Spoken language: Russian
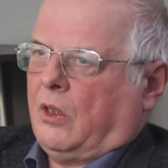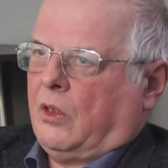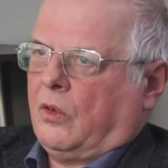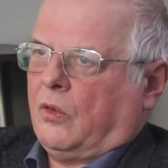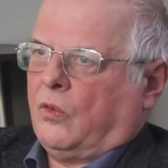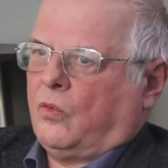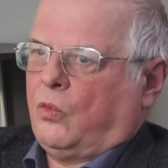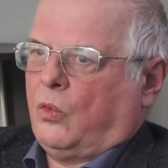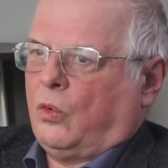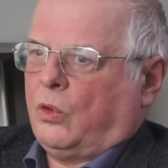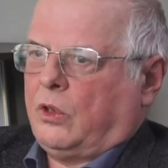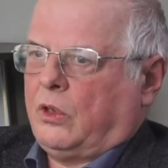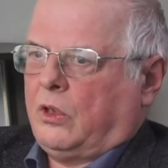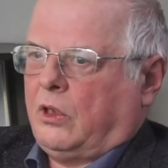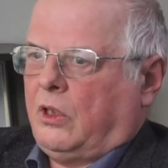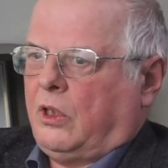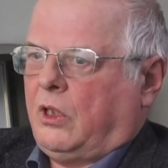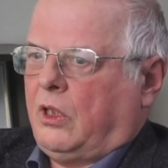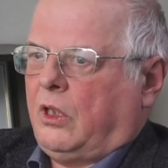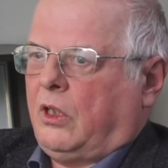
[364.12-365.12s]
Вот.
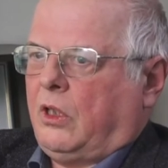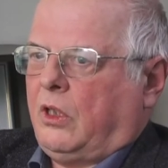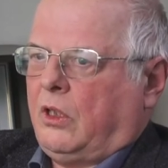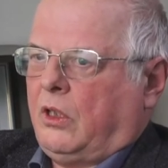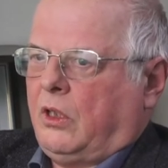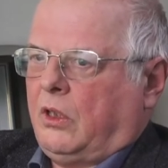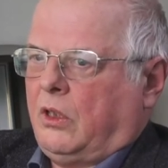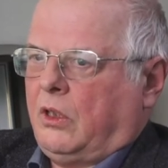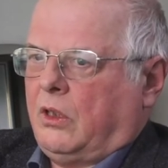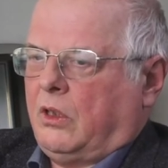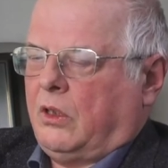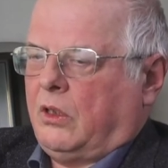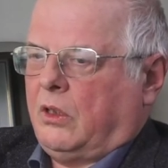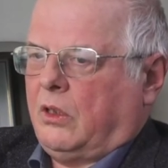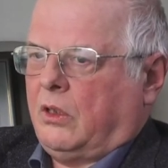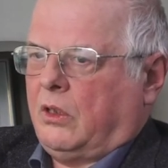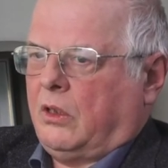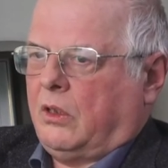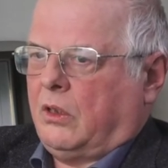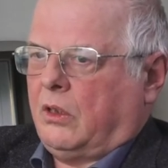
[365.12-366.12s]

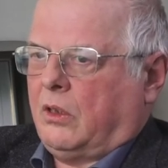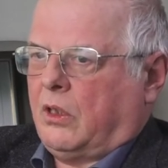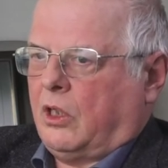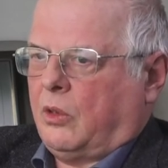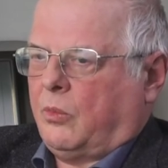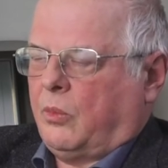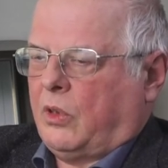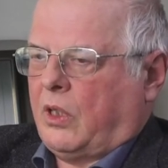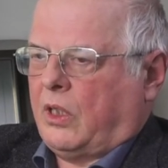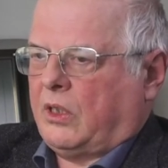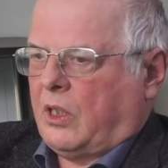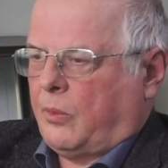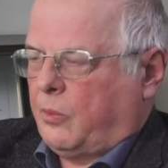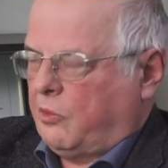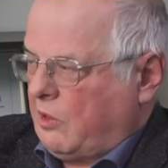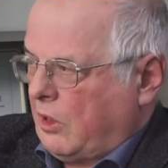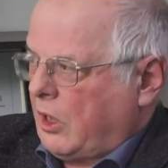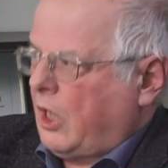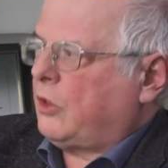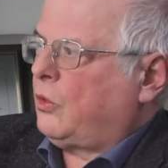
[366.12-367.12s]
И как бы она
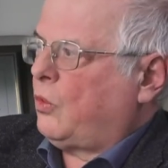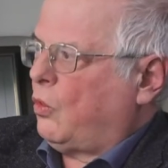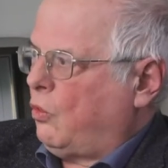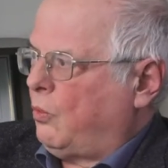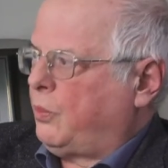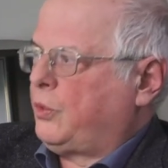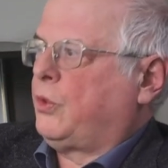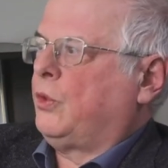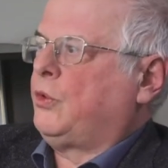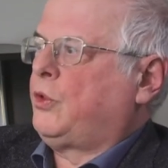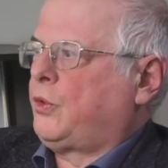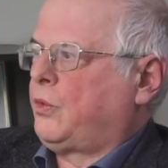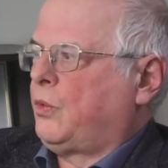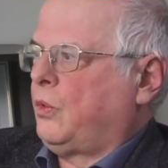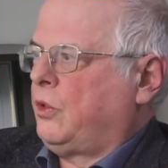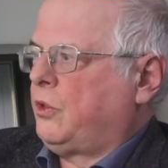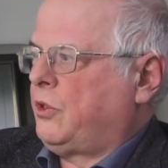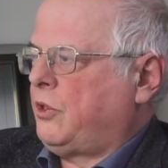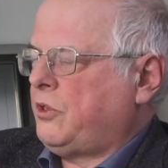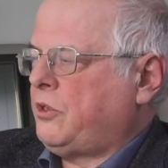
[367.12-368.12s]
была готова
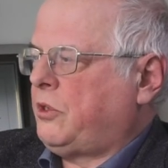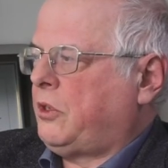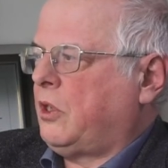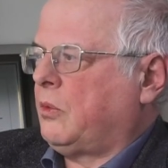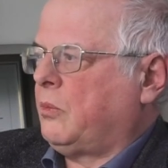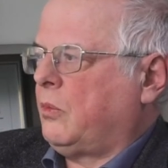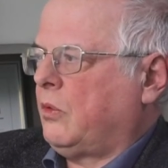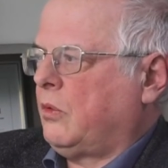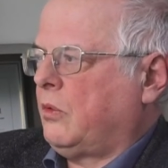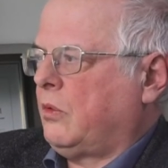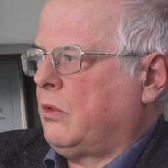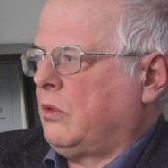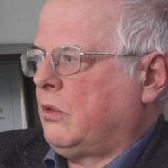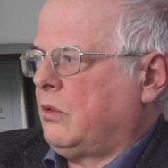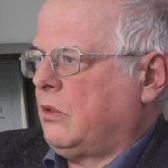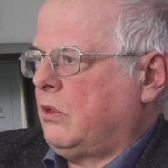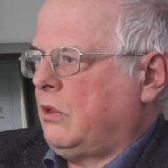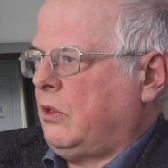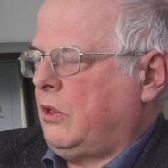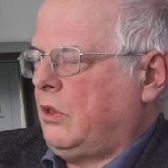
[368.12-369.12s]
существовать система.
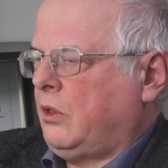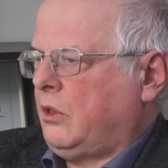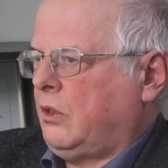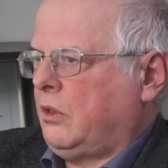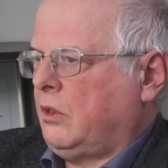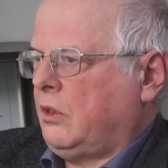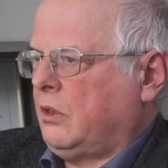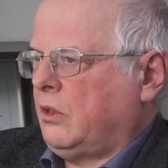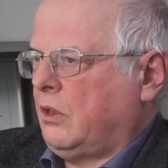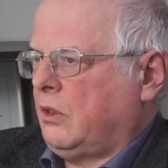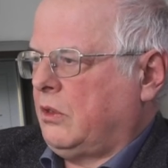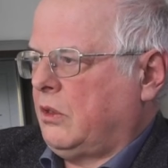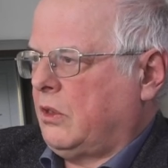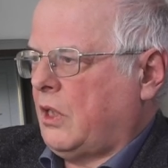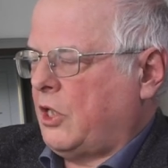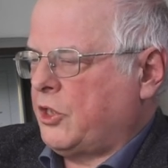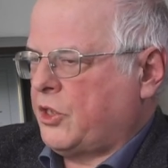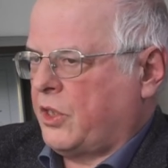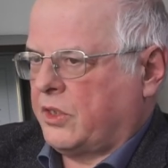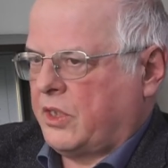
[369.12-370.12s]
И
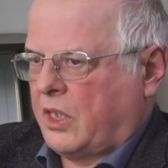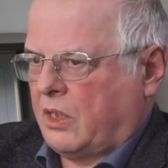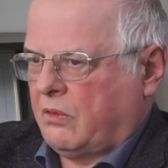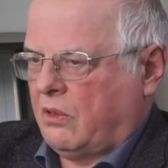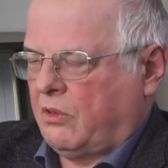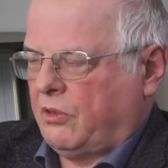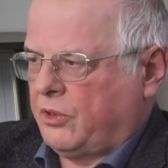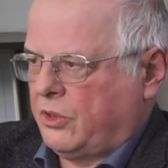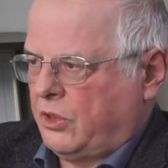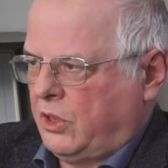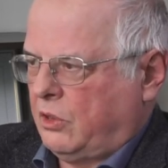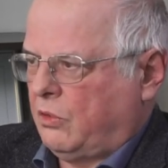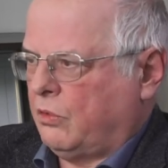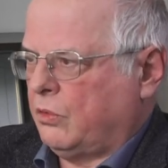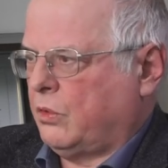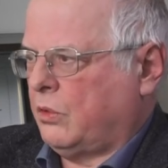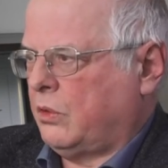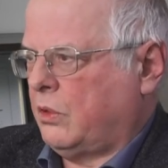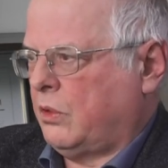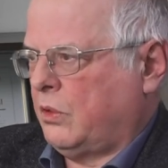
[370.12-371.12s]
дальше оставалось
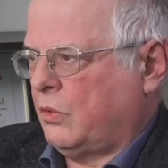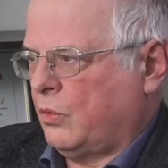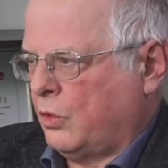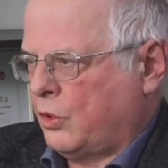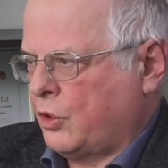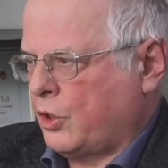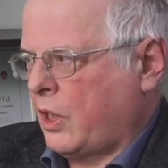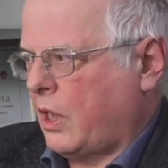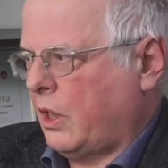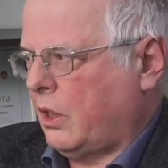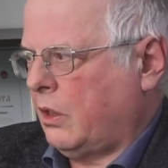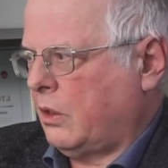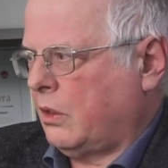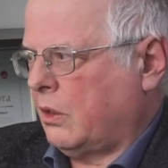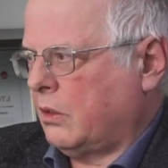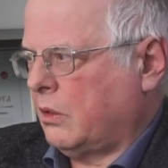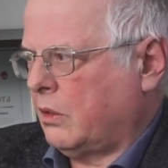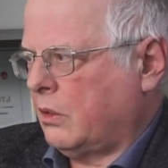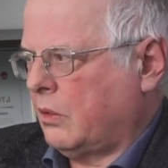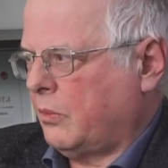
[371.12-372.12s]
сделать этот вот шаг,
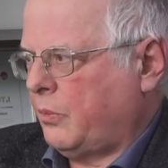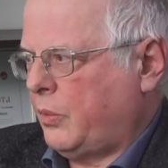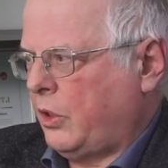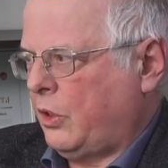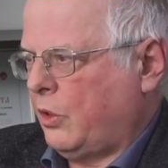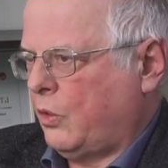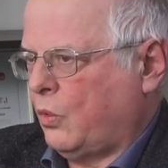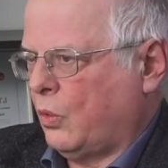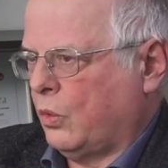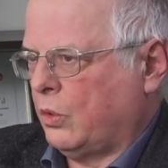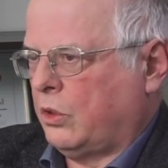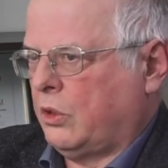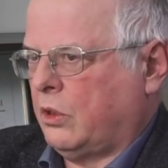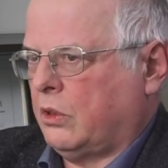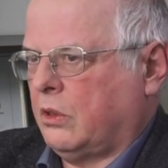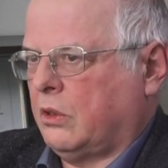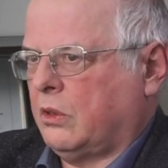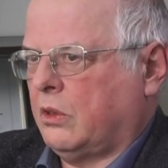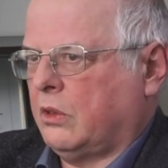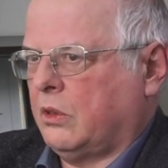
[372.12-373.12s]
э, переход
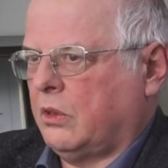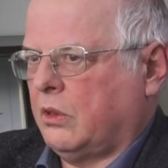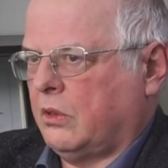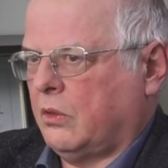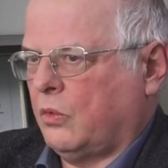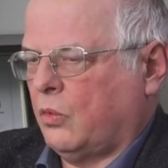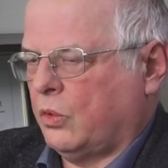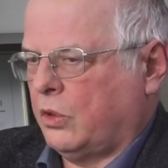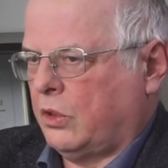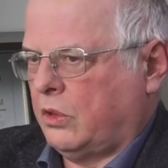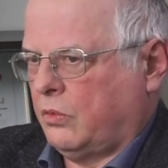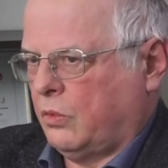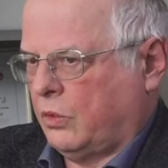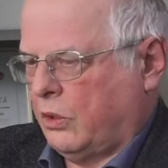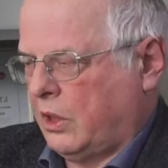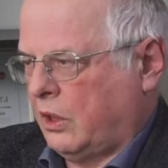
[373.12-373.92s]
э, от, вот